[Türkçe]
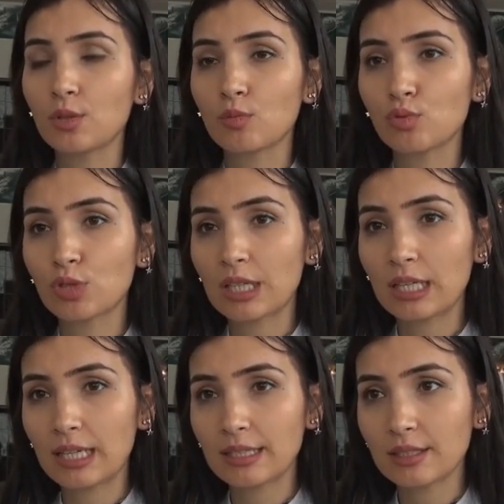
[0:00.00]
Burada
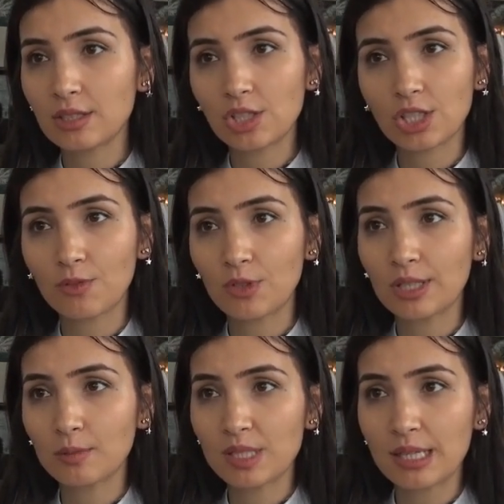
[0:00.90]
gelen
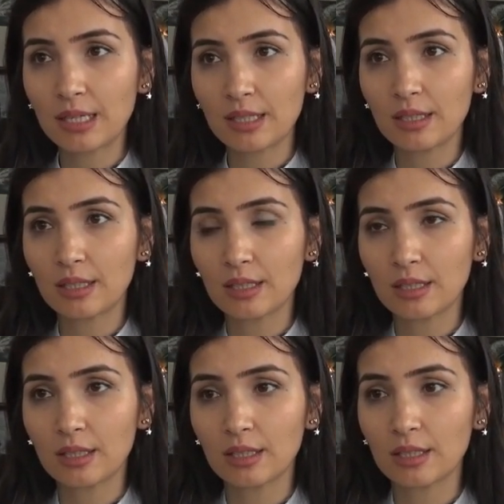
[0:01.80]
şeflerimize e,
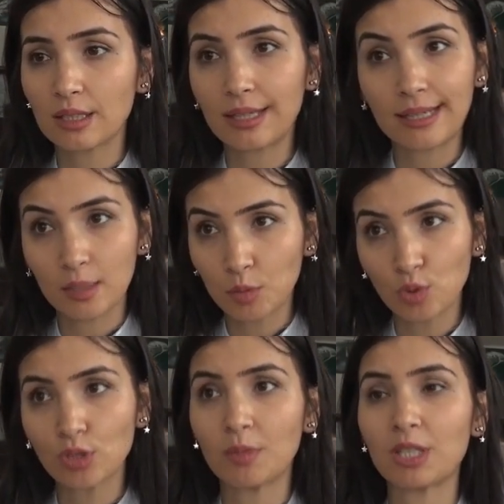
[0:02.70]
eğer bir ödeme